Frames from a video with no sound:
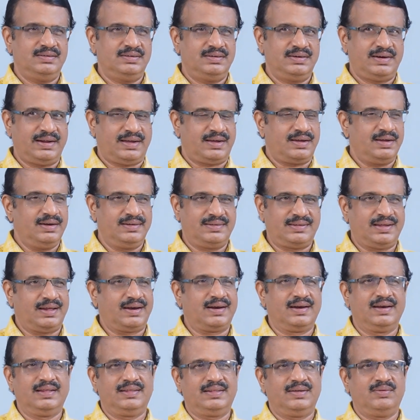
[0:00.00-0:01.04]
అంటే
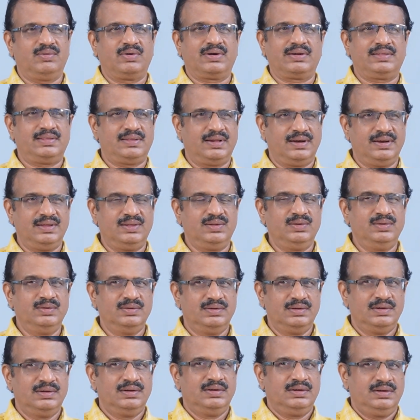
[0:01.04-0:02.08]
కలిసారో లేదు ఎవరికి తెలియదు
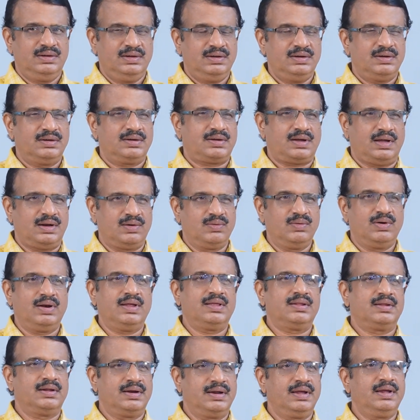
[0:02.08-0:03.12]

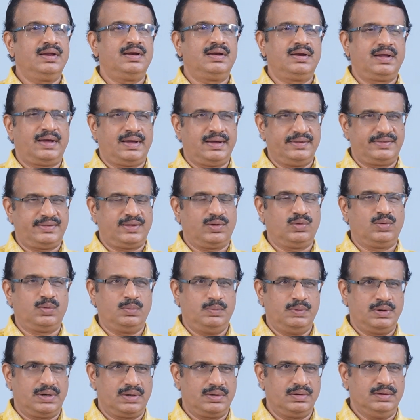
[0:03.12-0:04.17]
కలవలేదని డికే
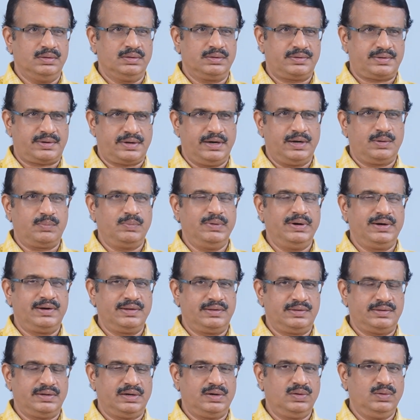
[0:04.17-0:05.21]
శివకుమార్ స్టేట్మెంట్
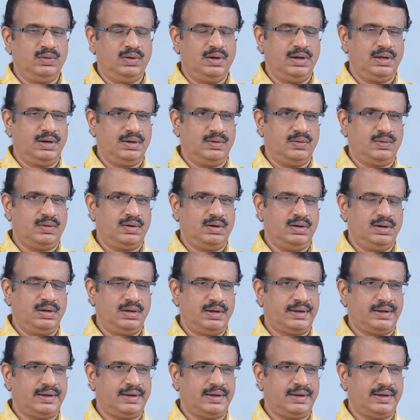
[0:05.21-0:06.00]
ఇచ్చాడు ఆయన ఒక